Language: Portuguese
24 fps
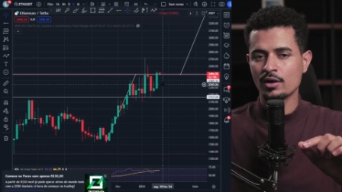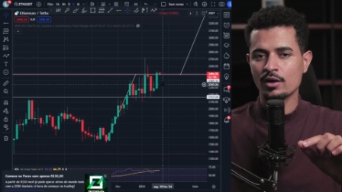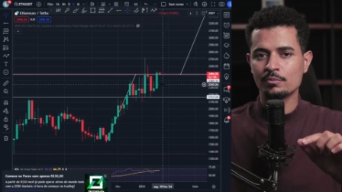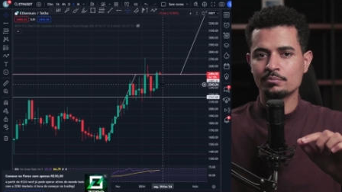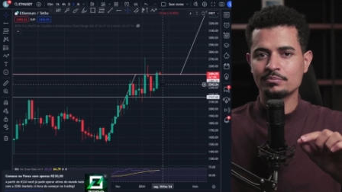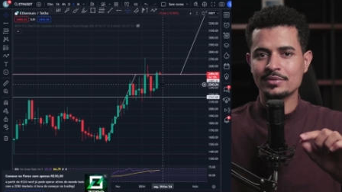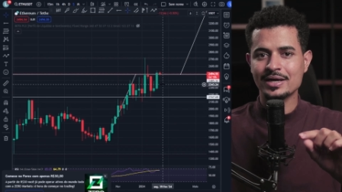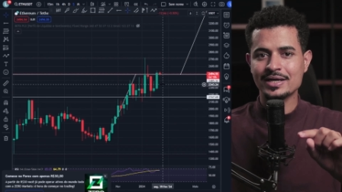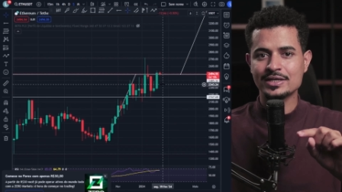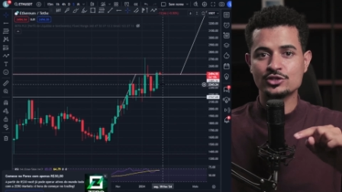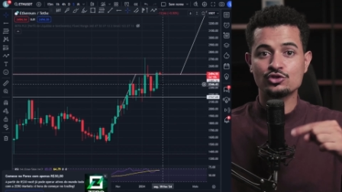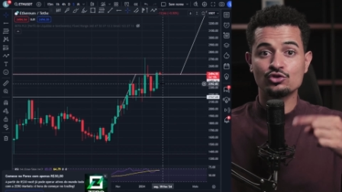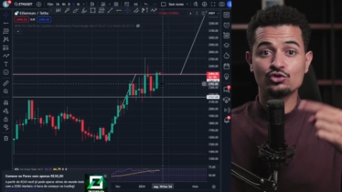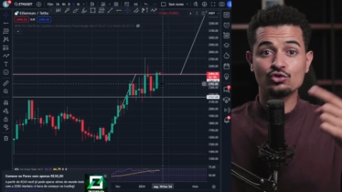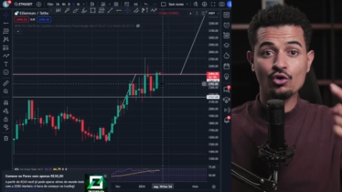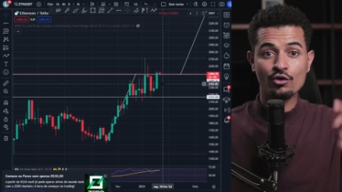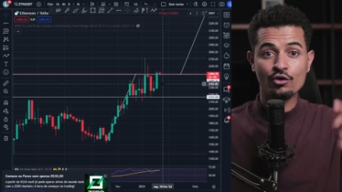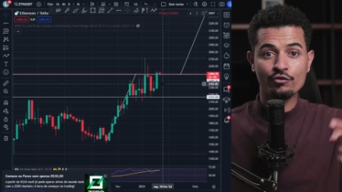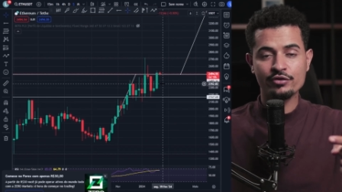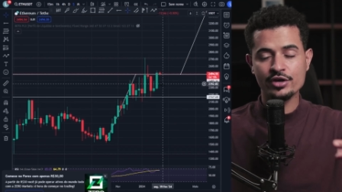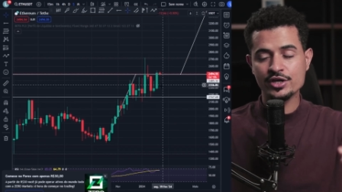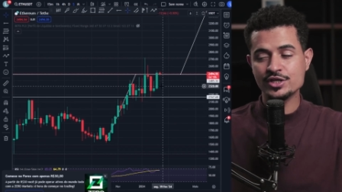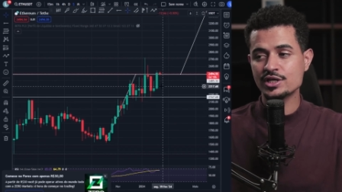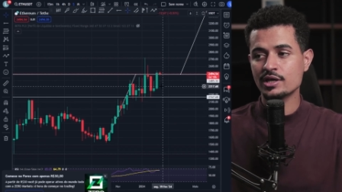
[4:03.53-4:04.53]
Mas no
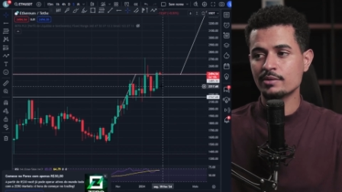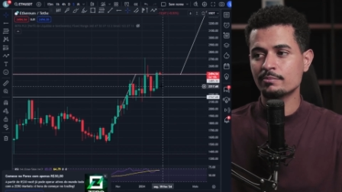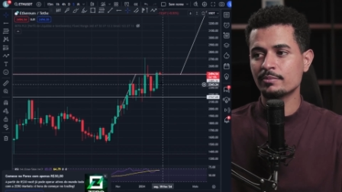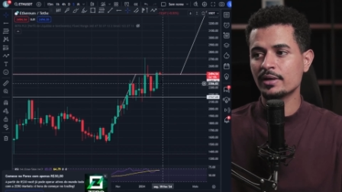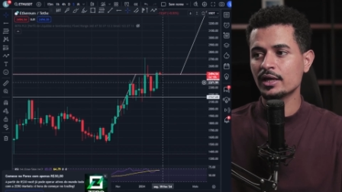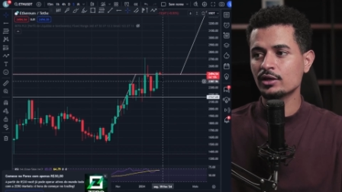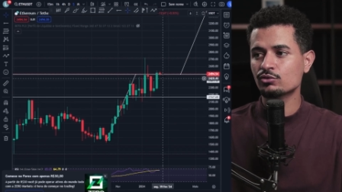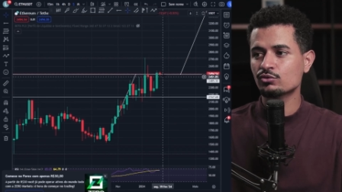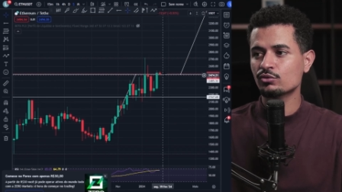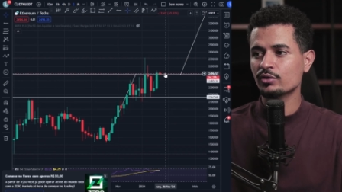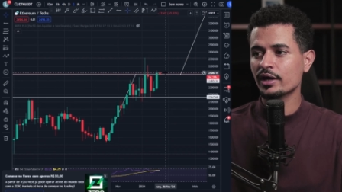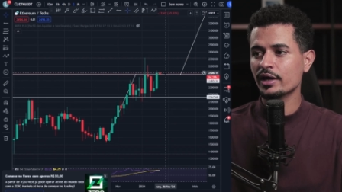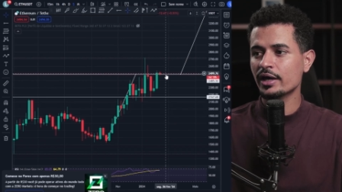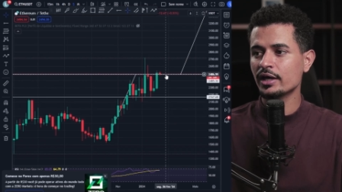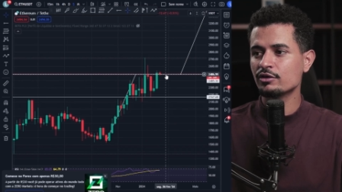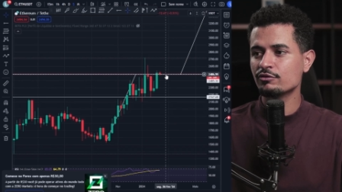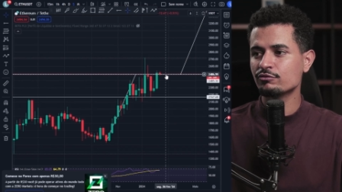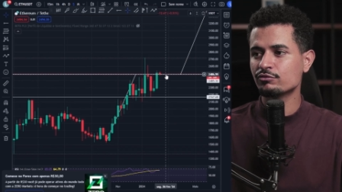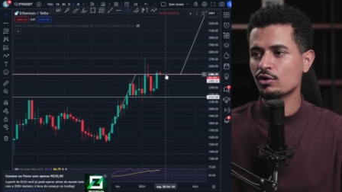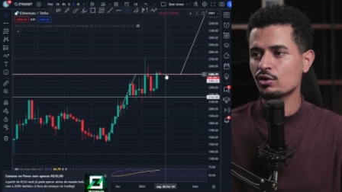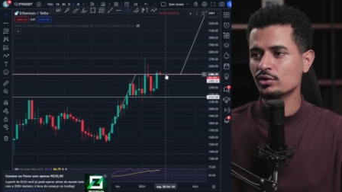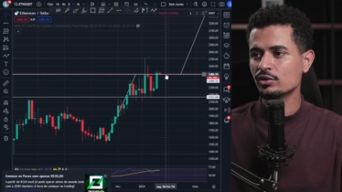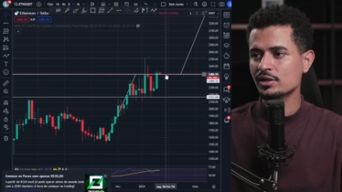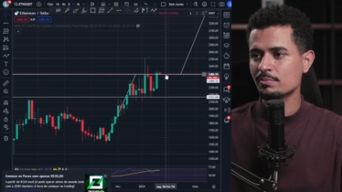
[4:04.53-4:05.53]
fechamento, ele
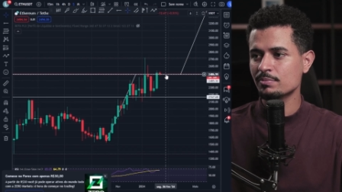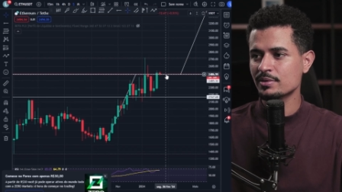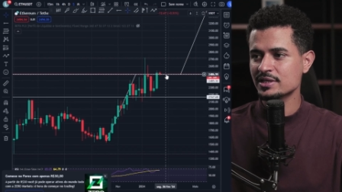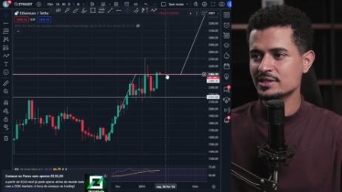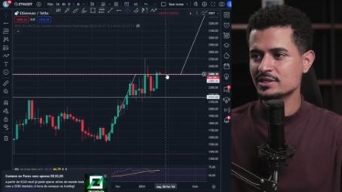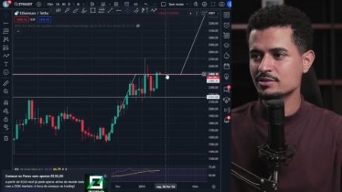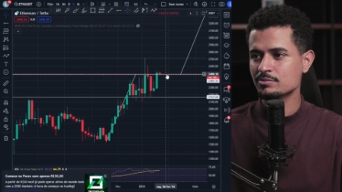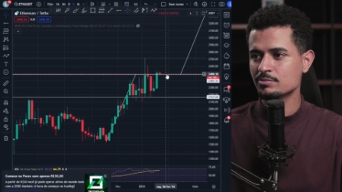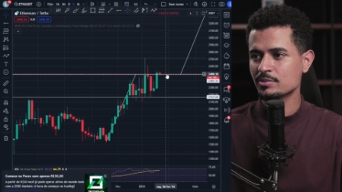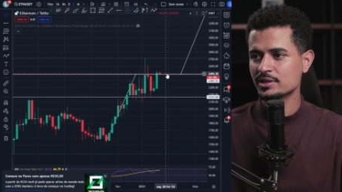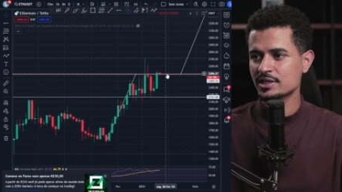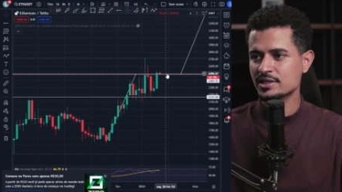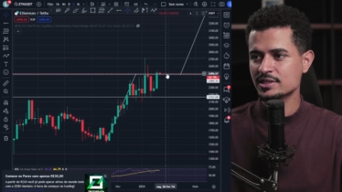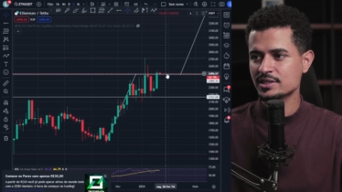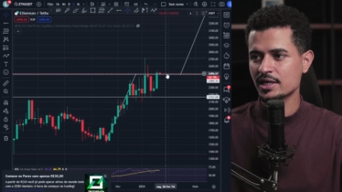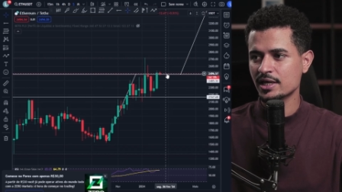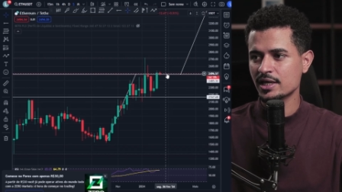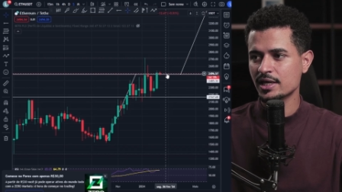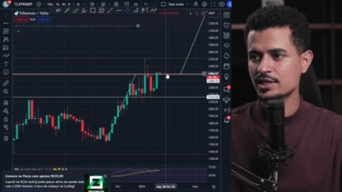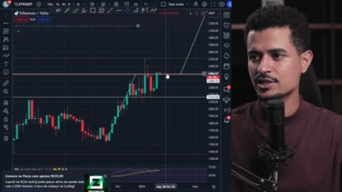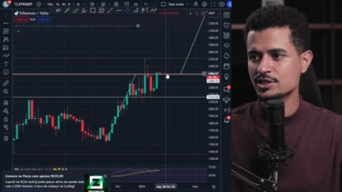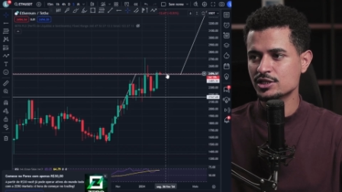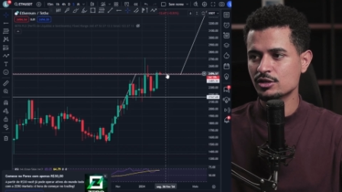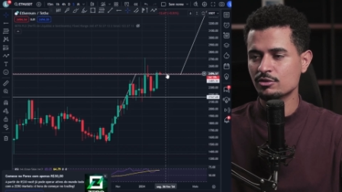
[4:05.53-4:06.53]
volta para cima dessa
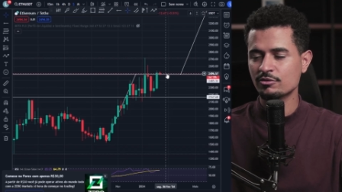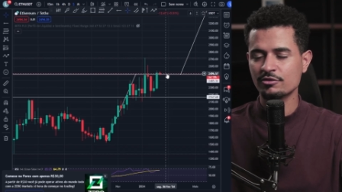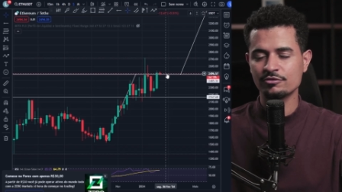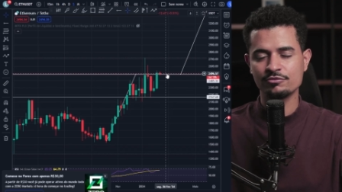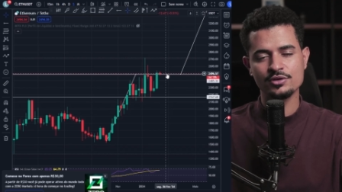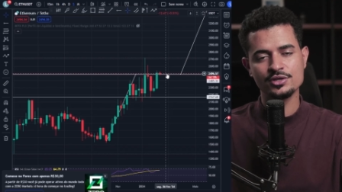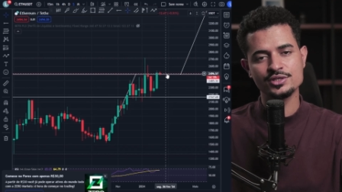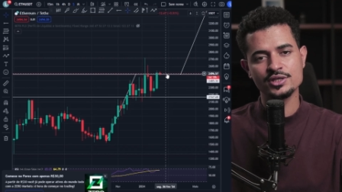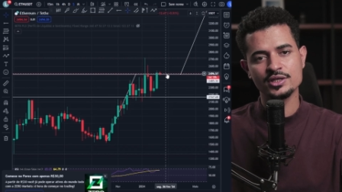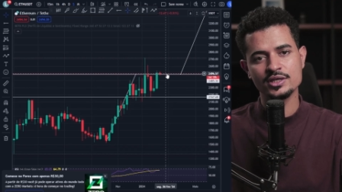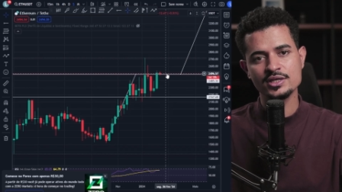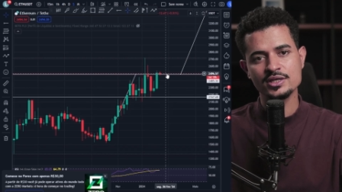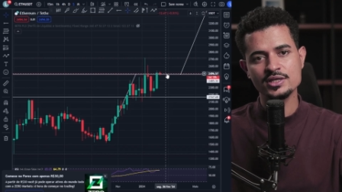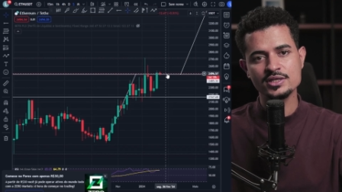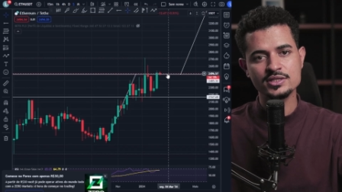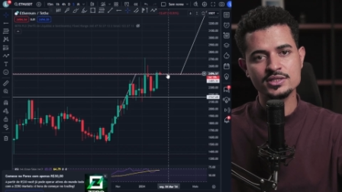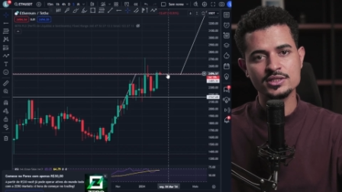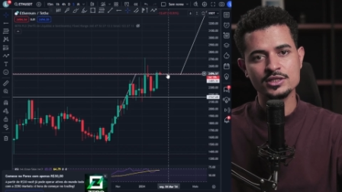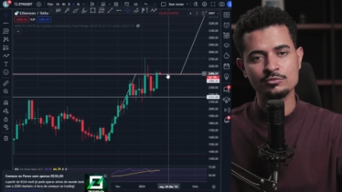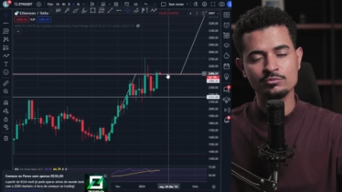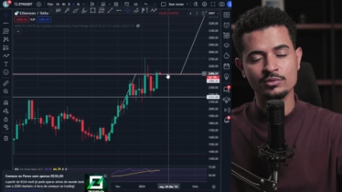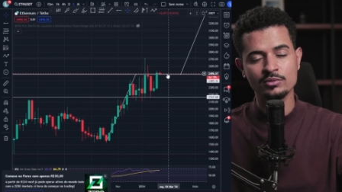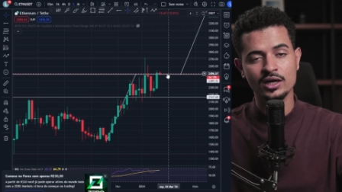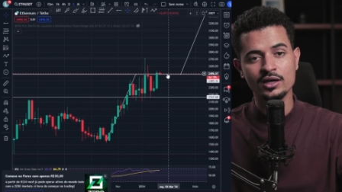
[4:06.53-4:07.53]
região e fecha aqui em
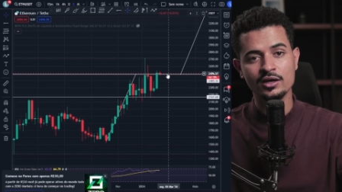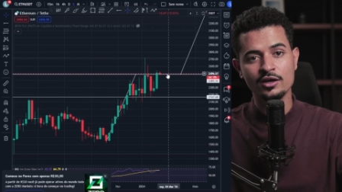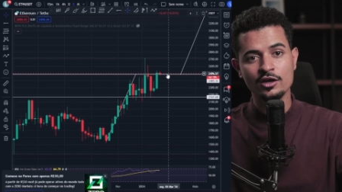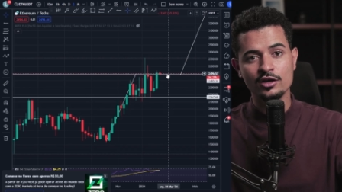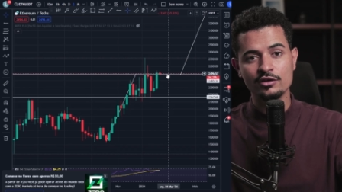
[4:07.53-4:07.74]
cima.